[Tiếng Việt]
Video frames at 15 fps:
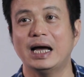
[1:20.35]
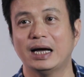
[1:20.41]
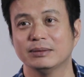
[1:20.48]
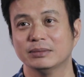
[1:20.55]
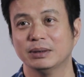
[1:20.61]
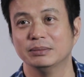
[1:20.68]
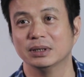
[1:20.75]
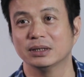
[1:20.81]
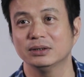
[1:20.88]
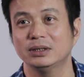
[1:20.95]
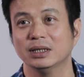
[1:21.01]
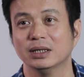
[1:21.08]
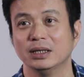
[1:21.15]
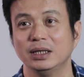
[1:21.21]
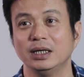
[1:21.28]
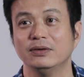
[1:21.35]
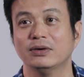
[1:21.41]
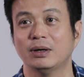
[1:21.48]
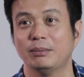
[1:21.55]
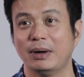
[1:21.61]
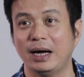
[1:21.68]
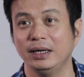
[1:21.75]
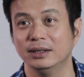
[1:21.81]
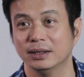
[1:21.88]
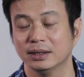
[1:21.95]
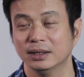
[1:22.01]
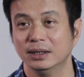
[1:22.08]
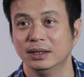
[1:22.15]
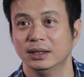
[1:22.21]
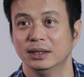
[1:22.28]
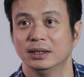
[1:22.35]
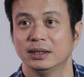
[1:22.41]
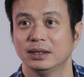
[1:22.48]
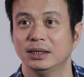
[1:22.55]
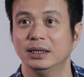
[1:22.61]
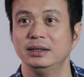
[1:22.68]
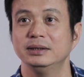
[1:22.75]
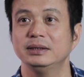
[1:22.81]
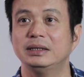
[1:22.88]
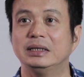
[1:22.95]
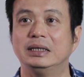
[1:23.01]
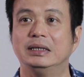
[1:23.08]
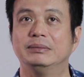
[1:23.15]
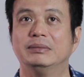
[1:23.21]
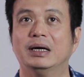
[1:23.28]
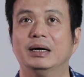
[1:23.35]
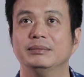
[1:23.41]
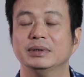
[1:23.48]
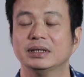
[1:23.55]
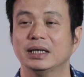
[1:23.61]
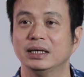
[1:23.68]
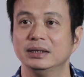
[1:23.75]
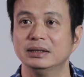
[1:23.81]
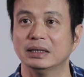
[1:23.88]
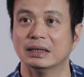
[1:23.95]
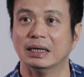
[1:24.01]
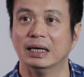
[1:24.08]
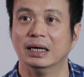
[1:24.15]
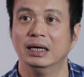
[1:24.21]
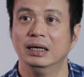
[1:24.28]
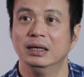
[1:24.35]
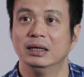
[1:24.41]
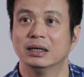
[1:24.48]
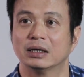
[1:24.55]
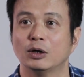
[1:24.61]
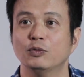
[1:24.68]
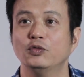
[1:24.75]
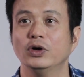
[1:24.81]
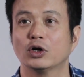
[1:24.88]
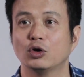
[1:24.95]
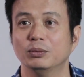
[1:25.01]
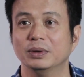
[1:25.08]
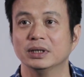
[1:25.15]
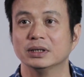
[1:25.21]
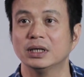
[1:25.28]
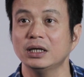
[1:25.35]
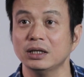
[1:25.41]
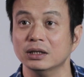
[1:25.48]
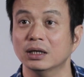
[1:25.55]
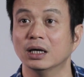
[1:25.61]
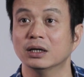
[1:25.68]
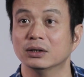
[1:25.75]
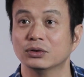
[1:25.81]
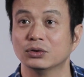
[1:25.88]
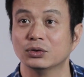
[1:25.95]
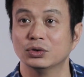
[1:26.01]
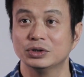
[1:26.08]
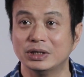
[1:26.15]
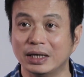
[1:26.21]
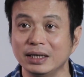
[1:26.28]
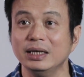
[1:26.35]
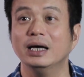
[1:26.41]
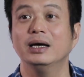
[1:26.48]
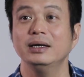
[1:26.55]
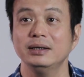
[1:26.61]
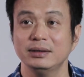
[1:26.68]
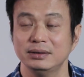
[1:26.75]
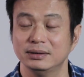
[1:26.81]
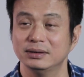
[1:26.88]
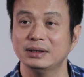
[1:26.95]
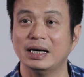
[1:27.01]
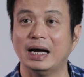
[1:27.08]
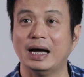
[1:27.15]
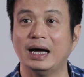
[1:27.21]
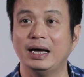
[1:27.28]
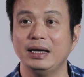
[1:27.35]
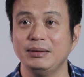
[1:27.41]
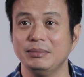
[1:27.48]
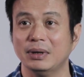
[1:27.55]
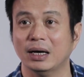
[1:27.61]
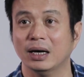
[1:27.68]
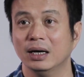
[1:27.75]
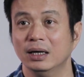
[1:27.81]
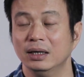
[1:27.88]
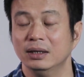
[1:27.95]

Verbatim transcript: dàng mà mình có thể tỉ vào mãi được. Đến những khi mà mình thấy rằng là công việc của mình thất thường, nó dẫn đến những cái mà